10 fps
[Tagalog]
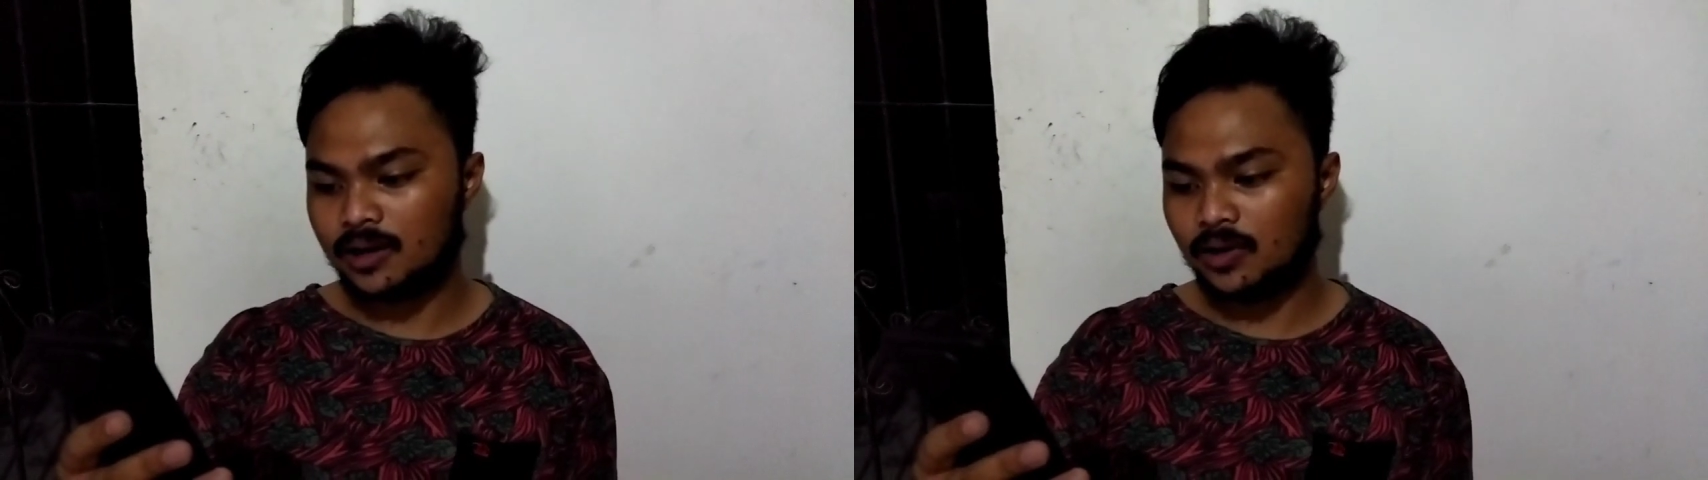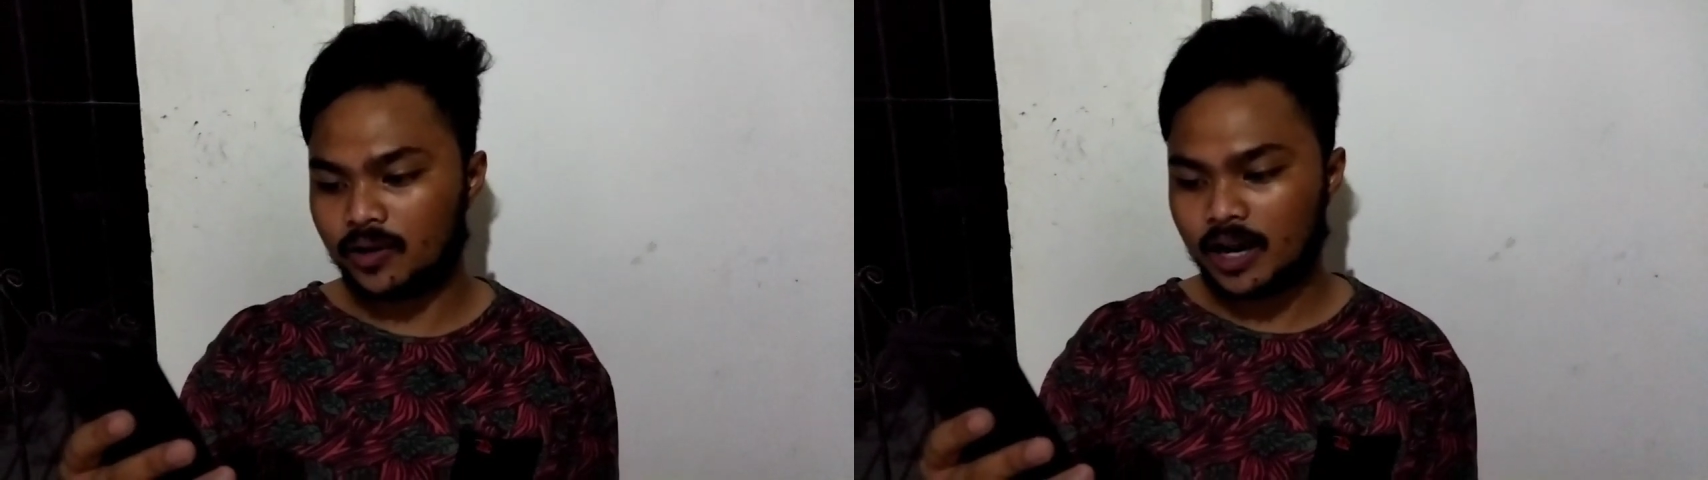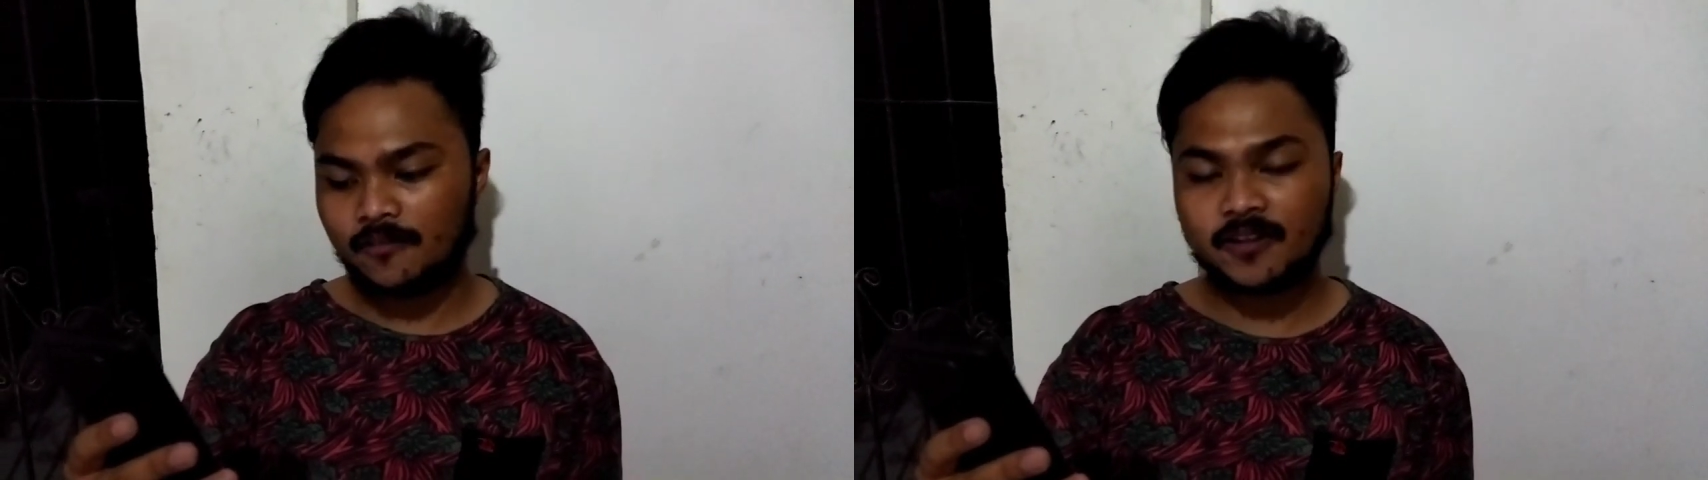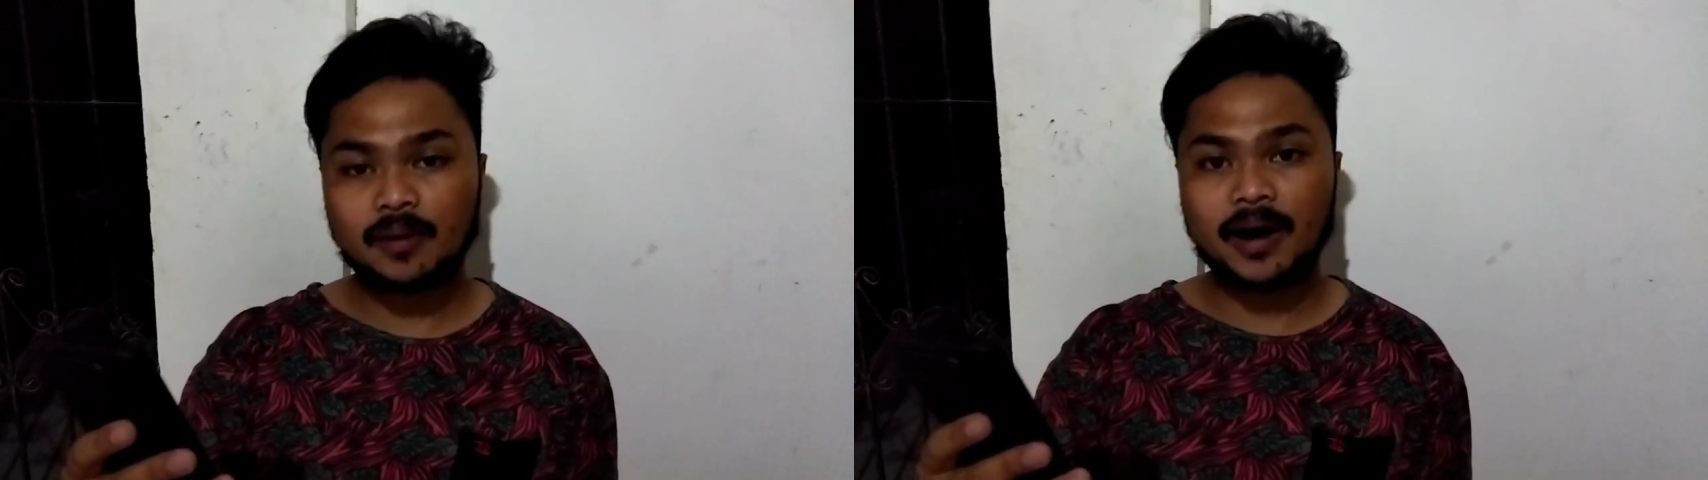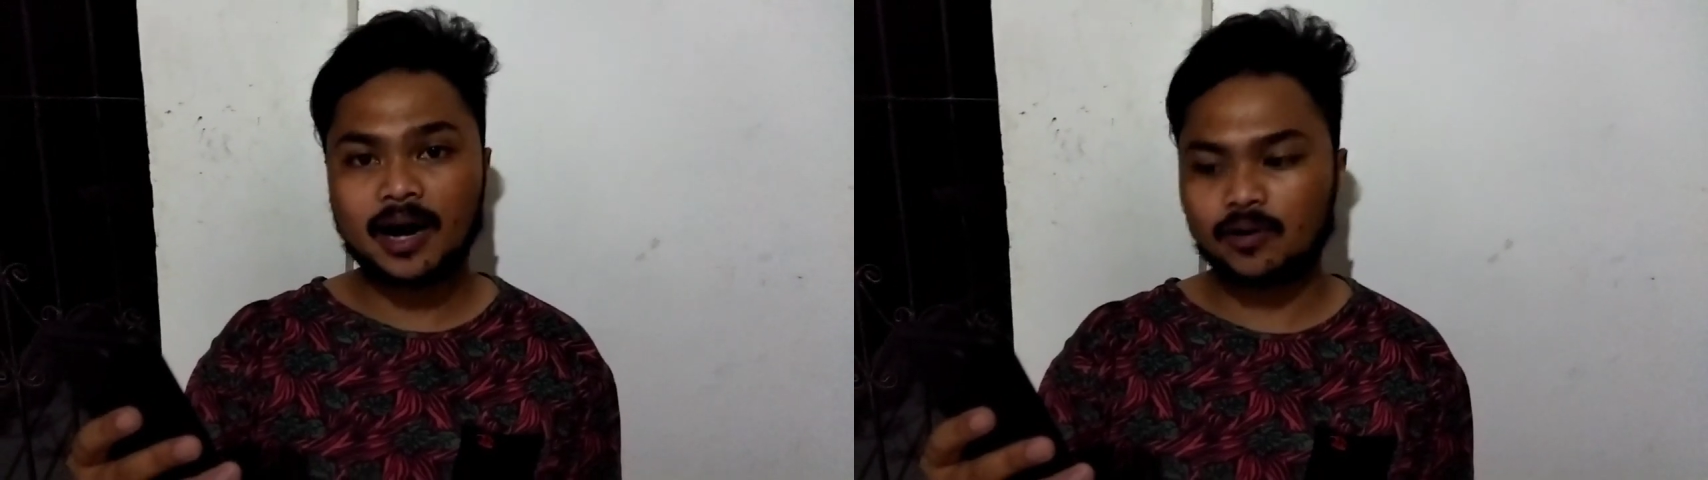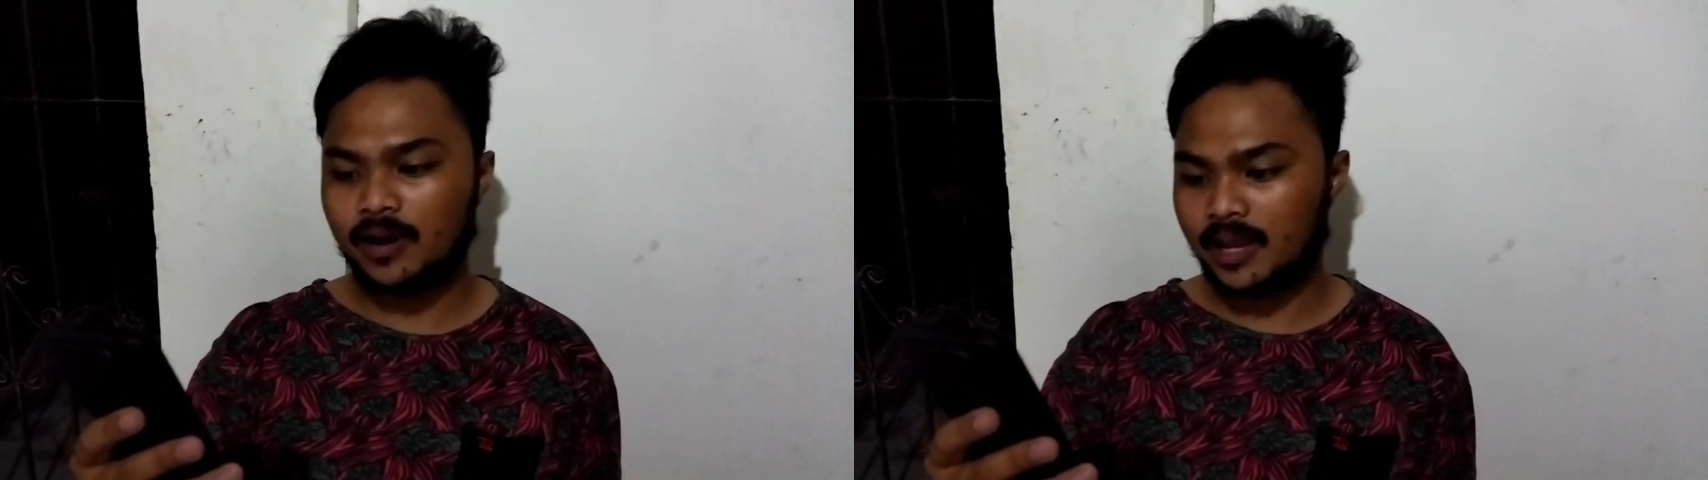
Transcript: Laura from Haro